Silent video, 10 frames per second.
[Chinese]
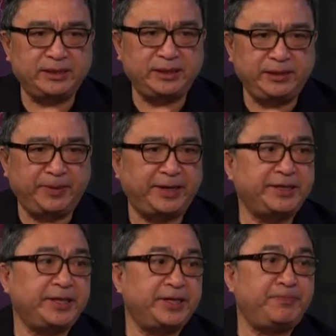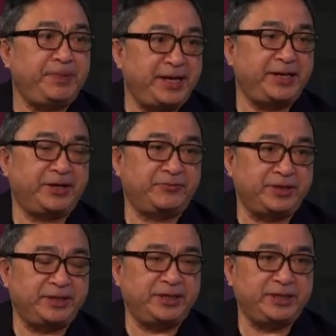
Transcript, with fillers: 基本上的一个便利的问题。